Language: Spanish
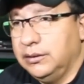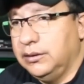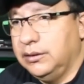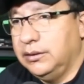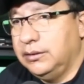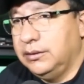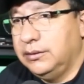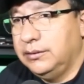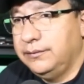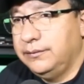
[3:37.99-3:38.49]

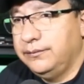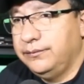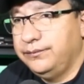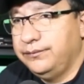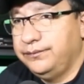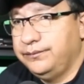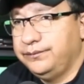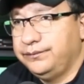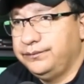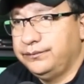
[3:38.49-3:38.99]
ah,
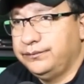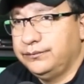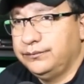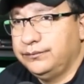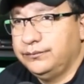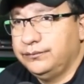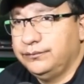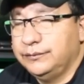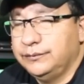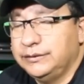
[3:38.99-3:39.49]

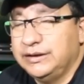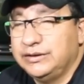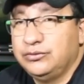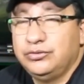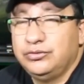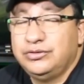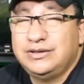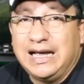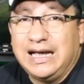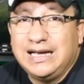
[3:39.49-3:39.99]
de
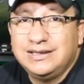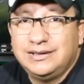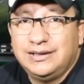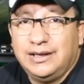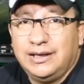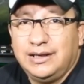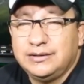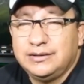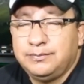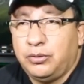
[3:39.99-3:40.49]

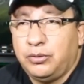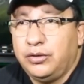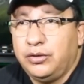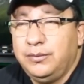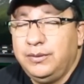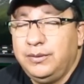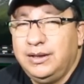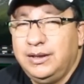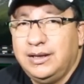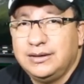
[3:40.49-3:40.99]
sustancias
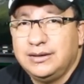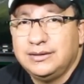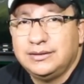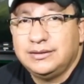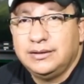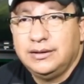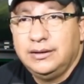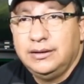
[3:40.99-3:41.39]
prohibidas